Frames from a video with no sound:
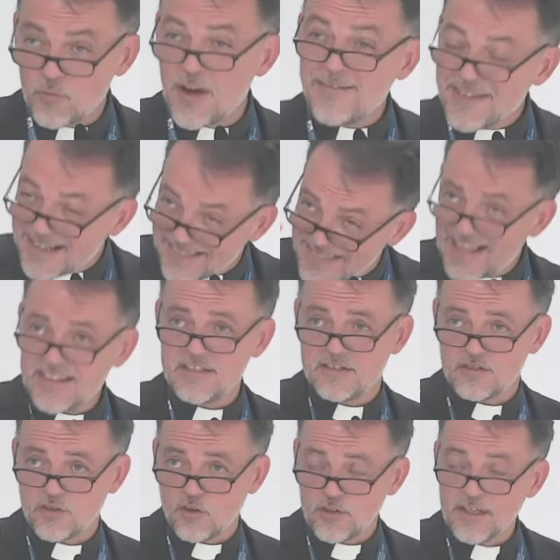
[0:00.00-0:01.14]
una verdad
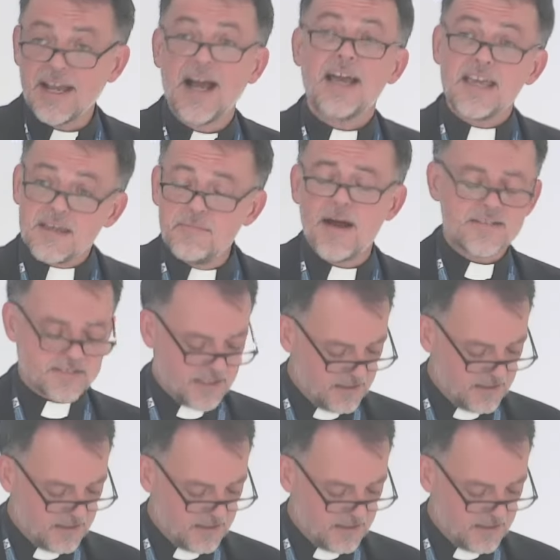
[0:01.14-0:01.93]
histórica y más que